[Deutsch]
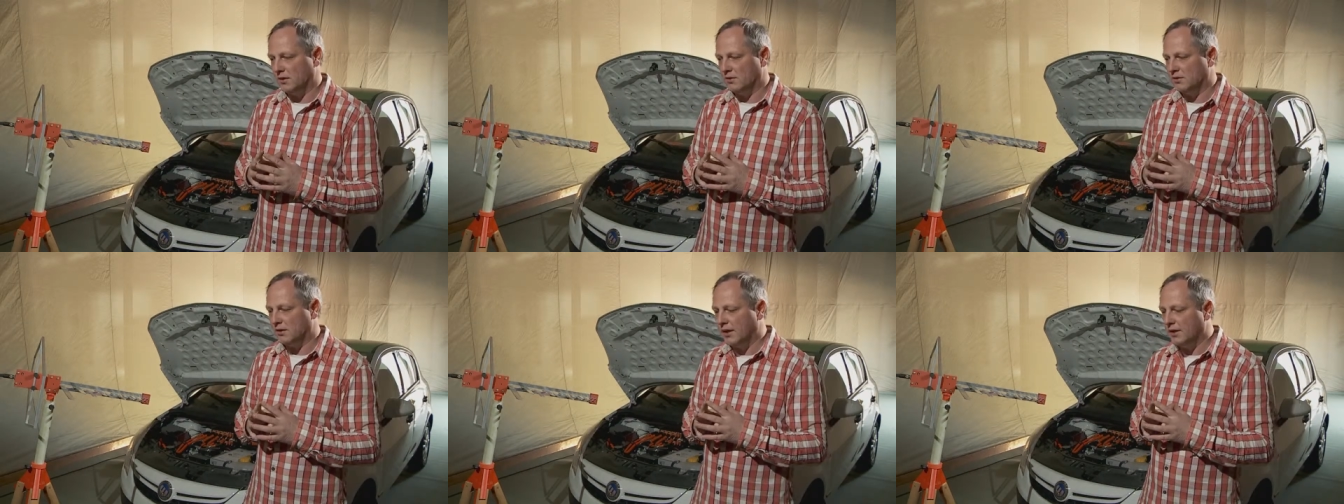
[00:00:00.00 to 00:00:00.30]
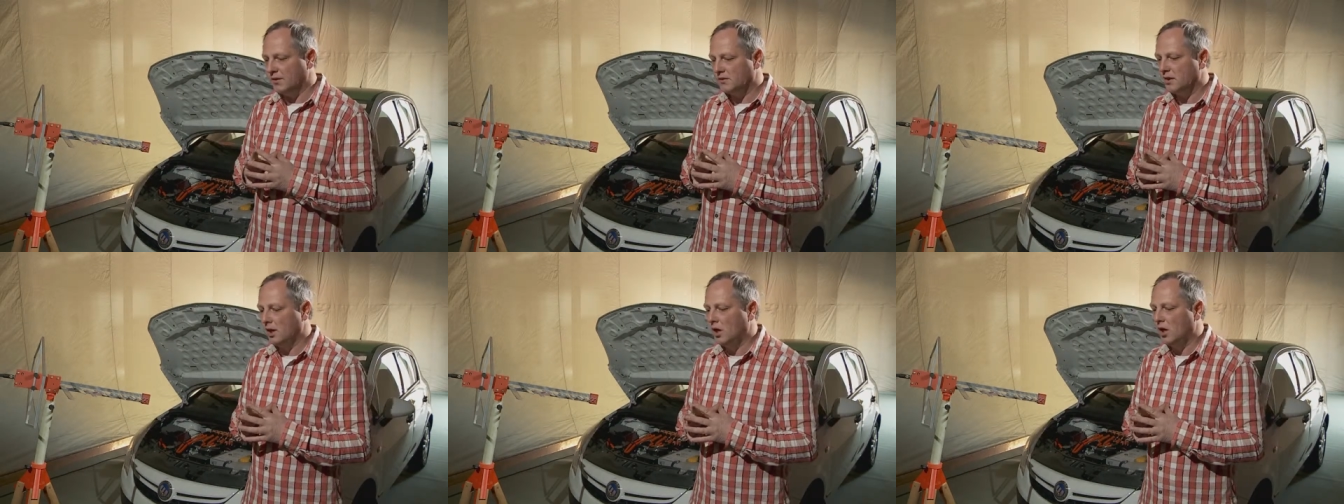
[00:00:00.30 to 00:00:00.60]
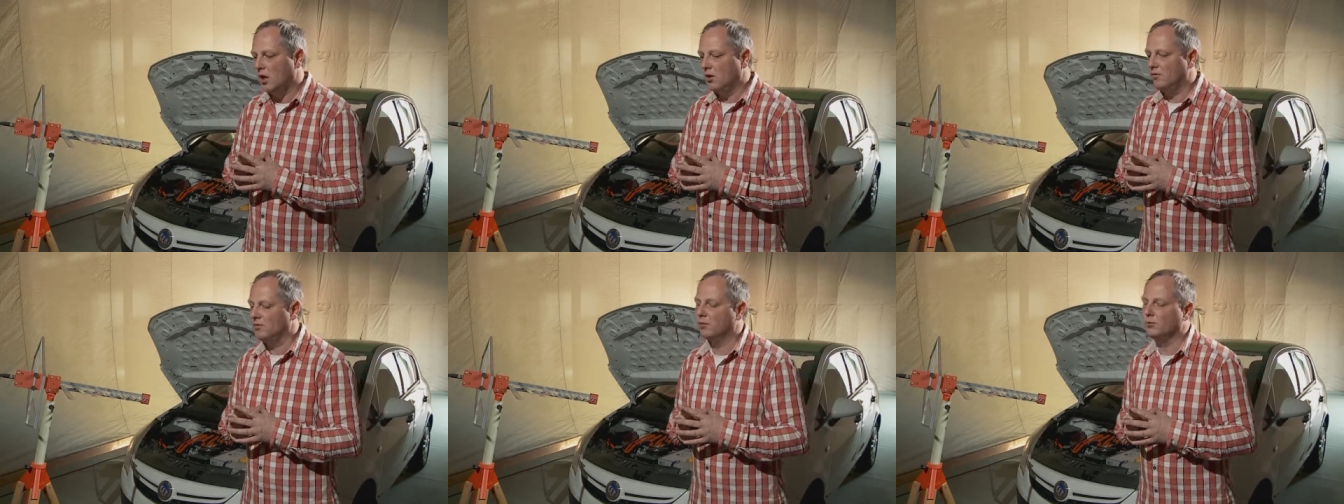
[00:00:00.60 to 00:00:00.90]
Das heißt,
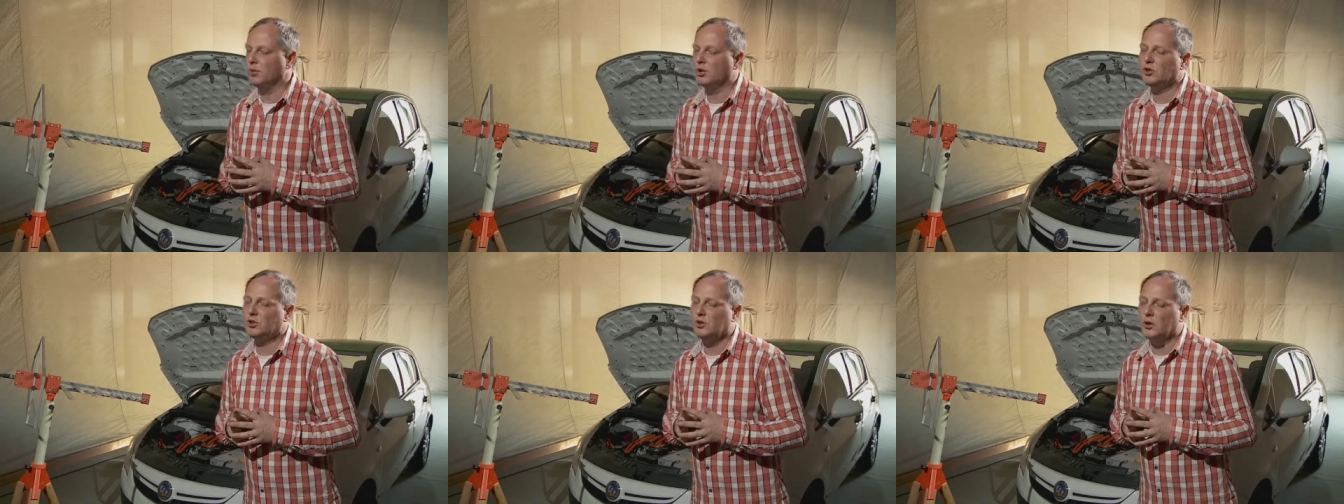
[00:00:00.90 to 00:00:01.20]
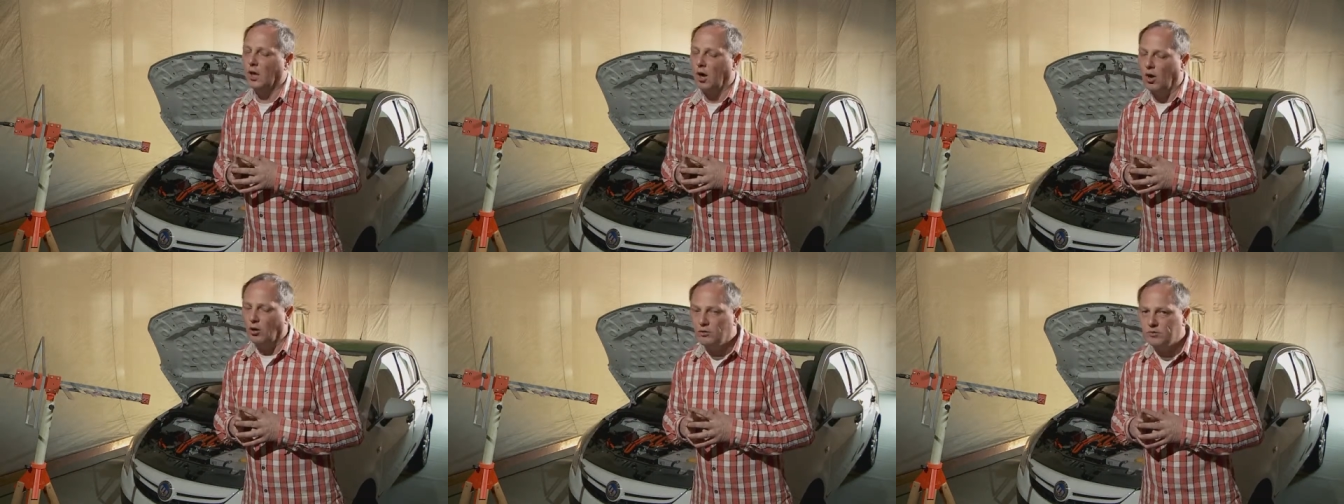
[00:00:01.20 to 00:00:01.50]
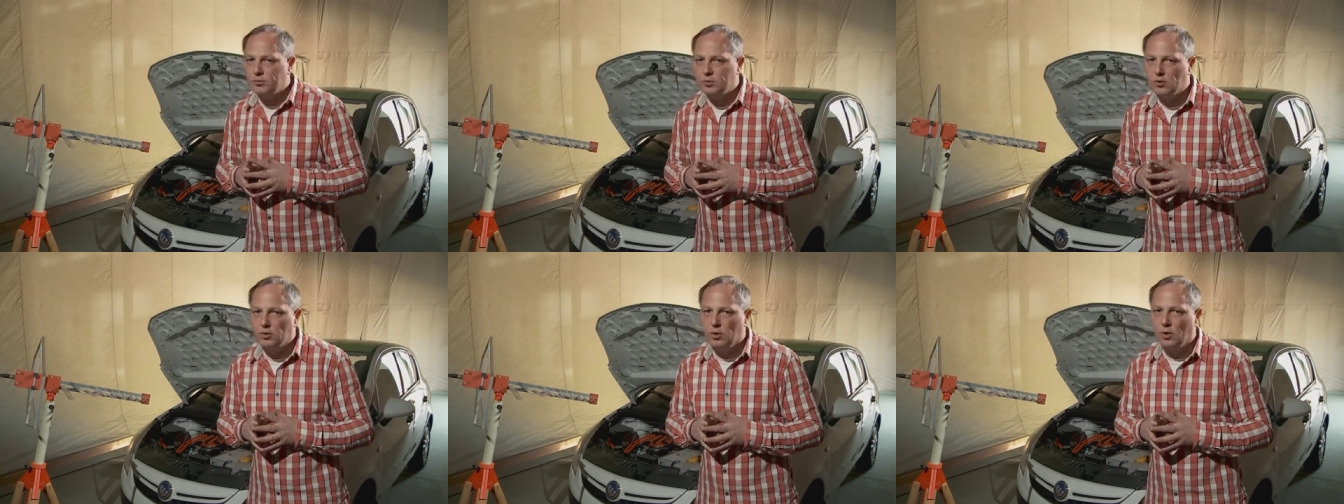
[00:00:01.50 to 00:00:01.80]
wir möchten
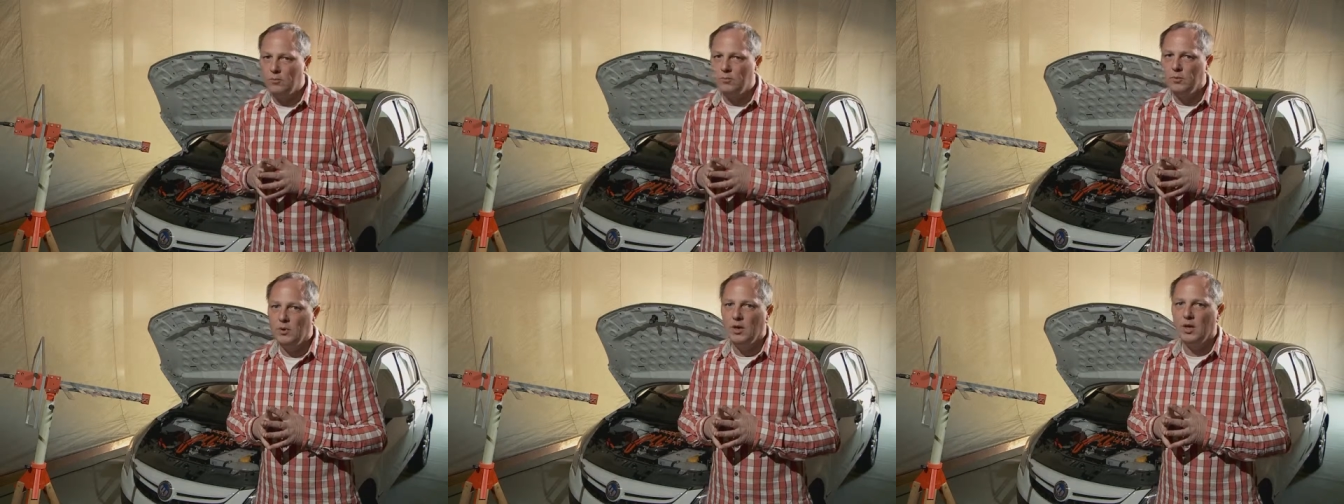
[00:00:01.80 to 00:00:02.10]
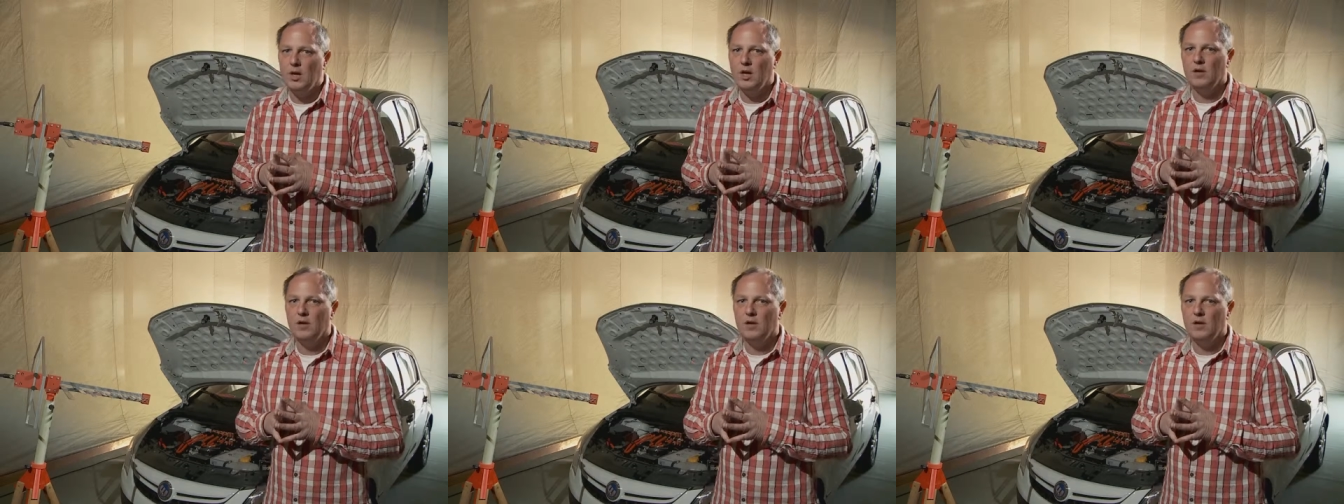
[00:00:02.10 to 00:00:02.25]
rausbekommen,